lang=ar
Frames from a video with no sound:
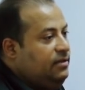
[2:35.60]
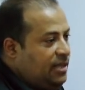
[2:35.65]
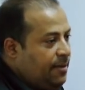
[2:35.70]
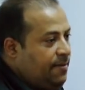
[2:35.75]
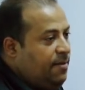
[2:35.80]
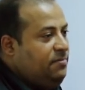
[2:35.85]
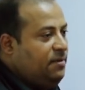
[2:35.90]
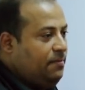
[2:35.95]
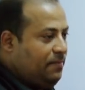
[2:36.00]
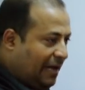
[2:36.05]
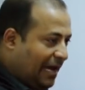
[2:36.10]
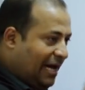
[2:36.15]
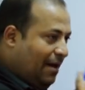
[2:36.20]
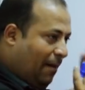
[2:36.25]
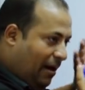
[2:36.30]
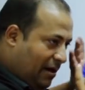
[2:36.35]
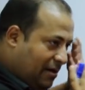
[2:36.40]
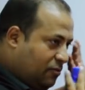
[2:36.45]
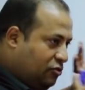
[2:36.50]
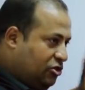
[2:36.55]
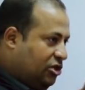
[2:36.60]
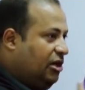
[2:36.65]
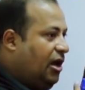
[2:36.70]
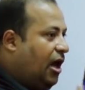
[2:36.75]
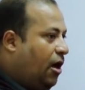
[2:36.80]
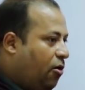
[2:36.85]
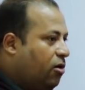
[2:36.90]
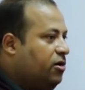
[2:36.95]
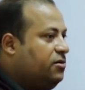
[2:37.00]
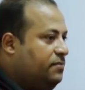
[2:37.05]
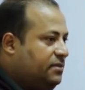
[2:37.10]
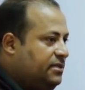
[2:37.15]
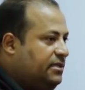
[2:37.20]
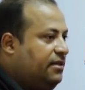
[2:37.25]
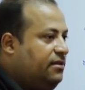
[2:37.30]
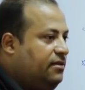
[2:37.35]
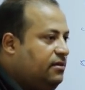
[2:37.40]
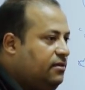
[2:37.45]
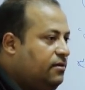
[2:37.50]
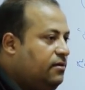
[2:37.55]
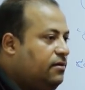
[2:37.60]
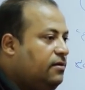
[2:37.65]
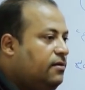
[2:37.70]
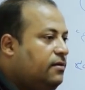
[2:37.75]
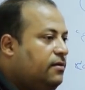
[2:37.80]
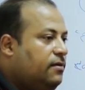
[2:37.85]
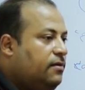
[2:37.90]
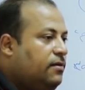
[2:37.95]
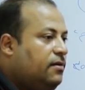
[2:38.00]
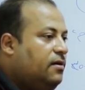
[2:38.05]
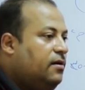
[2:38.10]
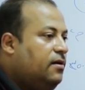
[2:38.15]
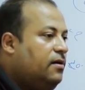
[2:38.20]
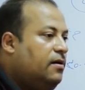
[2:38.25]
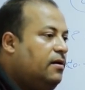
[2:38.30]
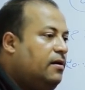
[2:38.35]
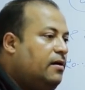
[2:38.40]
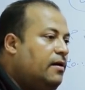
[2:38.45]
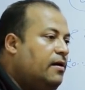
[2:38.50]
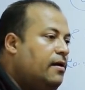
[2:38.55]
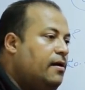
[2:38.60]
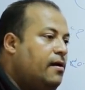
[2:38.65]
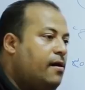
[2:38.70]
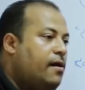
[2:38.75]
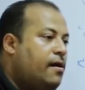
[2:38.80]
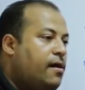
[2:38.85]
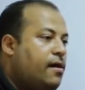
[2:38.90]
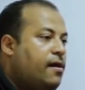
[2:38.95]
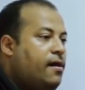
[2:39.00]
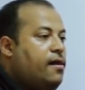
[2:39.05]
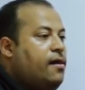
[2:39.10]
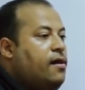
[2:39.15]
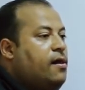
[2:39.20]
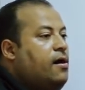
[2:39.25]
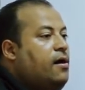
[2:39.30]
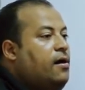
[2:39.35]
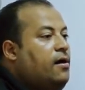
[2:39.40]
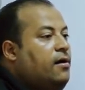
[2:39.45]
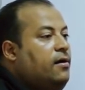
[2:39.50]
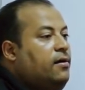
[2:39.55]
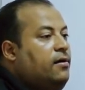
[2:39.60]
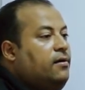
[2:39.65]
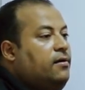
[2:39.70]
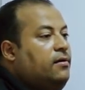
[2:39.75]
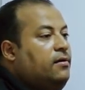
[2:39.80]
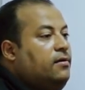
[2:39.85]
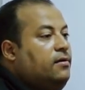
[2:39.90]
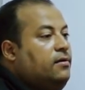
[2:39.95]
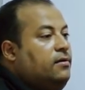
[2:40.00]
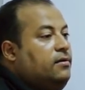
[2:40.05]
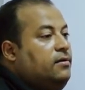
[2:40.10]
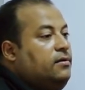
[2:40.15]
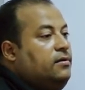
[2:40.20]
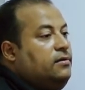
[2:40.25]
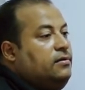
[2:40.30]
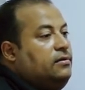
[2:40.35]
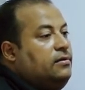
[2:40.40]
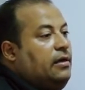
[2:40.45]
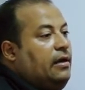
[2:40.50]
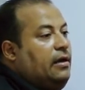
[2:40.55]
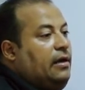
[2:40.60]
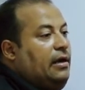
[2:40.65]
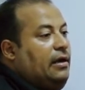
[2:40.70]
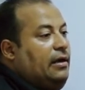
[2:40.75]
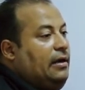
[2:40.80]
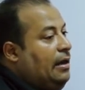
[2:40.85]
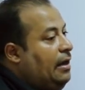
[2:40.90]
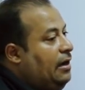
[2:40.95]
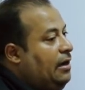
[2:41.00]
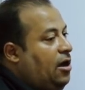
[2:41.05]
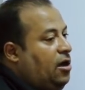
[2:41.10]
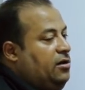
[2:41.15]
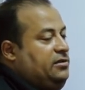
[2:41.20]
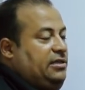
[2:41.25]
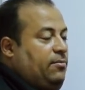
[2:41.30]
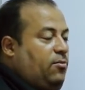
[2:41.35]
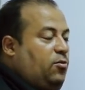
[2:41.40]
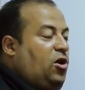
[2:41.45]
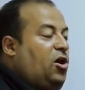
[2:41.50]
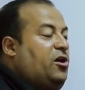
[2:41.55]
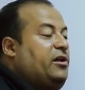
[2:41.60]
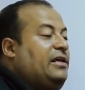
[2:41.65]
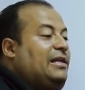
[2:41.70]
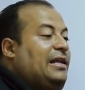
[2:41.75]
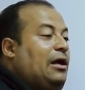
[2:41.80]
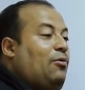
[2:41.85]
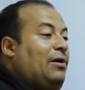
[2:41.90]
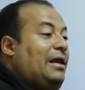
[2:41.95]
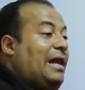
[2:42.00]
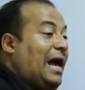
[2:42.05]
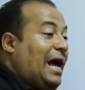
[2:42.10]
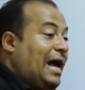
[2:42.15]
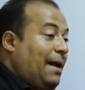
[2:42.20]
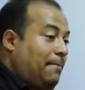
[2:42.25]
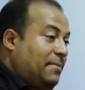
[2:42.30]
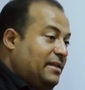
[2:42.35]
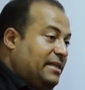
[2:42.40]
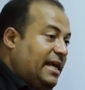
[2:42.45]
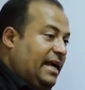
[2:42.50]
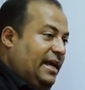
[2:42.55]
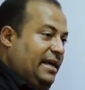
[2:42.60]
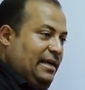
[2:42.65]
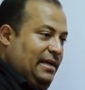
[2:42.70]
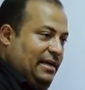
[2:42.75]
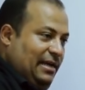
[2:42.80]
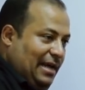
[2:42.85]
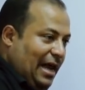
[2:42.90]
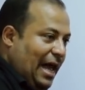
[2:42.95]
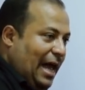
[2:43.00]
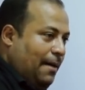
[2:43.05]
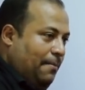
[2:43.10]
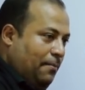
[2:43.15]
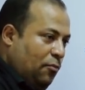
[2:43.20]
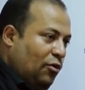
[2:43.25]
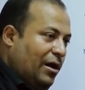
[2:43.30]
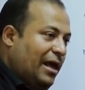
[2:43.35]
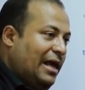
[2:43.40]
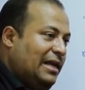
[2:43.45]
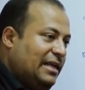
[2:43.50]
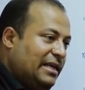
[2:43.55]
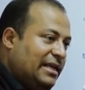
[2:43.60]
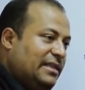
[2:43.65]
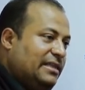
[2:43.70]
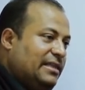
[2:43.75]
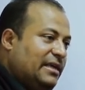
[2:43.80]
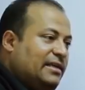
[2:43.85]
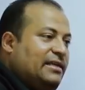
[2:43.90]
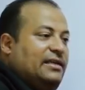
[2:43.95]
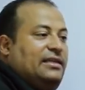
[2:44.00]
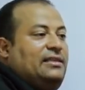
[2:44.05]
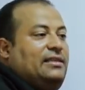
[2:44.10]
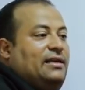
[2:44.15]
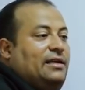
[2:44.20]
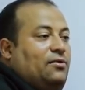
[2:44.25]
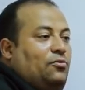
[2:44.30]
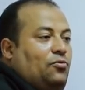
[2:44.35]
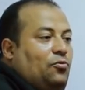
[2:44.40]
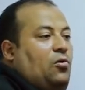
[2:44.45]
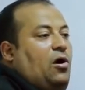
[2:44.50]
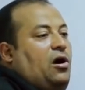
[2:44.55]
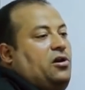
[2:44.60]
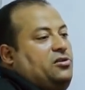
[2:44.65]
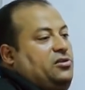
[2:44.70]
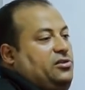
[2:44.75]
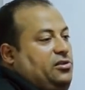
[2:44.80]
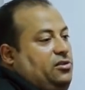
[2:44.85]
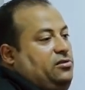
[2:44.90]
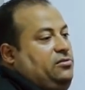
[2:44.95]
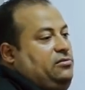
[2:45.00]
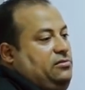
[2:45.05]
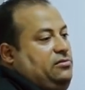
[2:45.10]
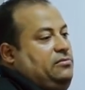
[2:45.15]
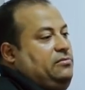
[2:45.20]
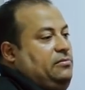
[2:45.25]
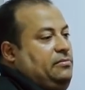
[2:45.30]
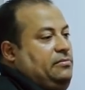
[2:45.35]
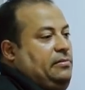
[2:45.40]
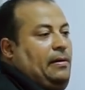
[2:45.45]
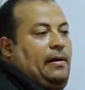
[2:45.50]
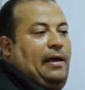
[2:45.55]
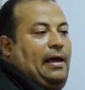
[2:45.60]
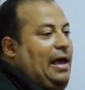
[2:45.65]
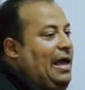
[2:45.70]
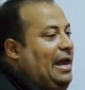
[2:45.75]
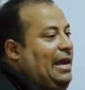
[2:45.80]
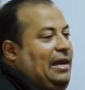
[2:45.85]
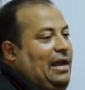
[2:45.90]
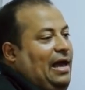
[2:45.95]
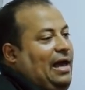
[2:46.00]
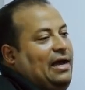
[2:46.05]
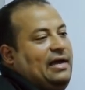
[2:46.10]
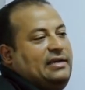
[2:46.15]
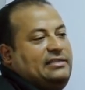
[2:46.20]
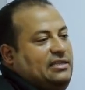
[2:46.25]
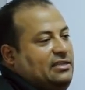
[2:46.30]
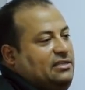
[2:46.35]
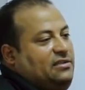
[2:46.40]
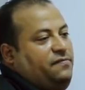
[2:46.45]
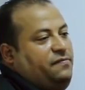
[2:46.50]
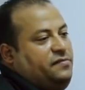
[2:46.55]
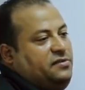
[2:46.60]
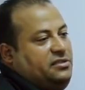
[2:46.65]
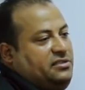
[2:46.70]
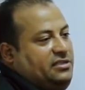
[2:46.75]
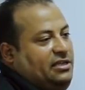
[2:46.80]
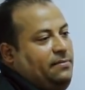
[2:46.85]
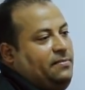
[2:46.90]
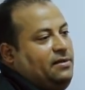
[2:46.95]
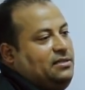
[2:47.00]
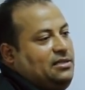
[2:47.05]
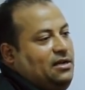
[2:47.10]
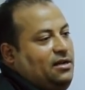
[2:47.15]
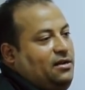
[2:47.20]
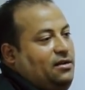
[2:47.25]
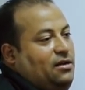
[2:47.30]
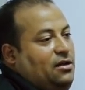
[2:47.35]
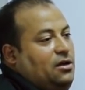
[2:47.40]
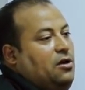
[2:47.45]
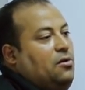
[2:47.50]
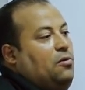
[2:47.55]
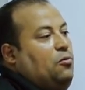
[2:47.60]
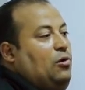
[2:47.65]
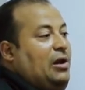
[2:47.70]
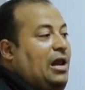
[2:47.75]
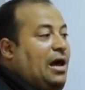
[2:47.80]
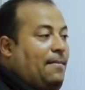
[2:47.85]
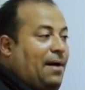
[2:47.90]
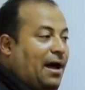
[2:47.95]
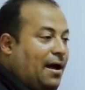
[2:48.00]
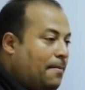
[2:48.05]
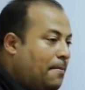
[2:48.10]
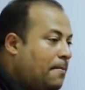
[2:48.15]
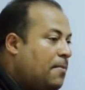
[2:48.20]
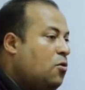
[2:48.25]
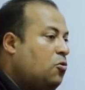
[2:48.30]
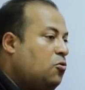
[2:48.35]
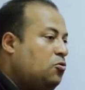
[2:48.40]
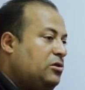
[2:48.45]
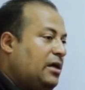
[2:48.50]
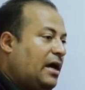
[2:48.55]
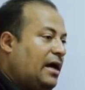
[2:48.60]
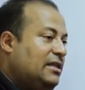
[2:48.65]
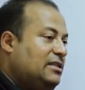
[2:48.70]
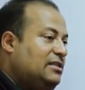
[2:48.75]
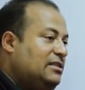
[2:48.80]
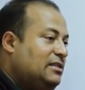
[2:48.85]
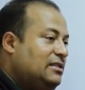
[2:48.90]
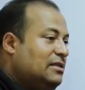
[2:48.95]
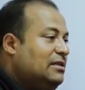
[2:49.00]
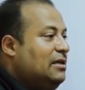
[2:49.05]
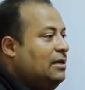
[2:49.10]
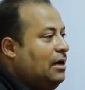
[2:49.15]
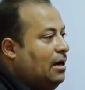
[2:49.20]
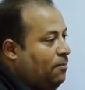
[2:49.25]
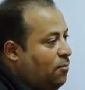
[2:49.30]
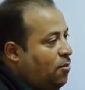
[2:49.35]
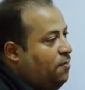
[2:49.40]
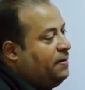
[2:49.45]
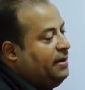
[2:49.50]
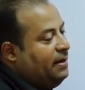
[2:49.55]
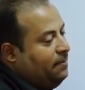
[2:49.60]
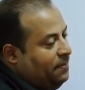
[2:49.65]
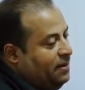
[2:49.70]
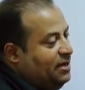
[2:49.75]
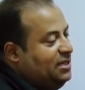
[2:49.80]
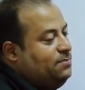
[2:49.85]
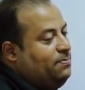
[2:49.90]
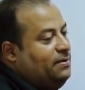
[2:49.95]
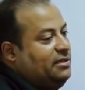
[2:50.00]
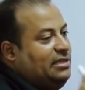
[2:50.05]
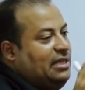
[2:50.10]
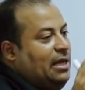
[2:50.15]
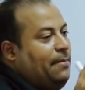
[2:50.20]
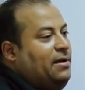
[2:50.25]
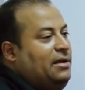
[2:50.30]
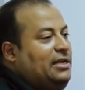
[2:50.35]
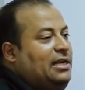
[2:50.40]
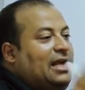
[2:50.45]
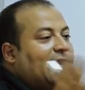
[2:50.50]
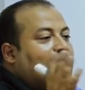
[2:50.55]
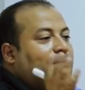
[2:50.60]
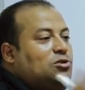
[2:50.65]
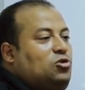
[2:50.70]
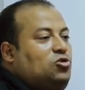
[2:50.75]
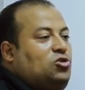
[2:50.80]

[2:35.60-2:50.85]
تمام ده بيتكلم على البورسلين حوائط بالذات طب آه، لما انا اشوف الارض كده عارف ده ايه زي ما بقول لحضرتك لو اللحام بتاعي لحام قليل جدا جدا وارضيات اقل حاجه 60 في 60 مثلا ولمعه موجوده عندي ممكن بنسبه 80 85%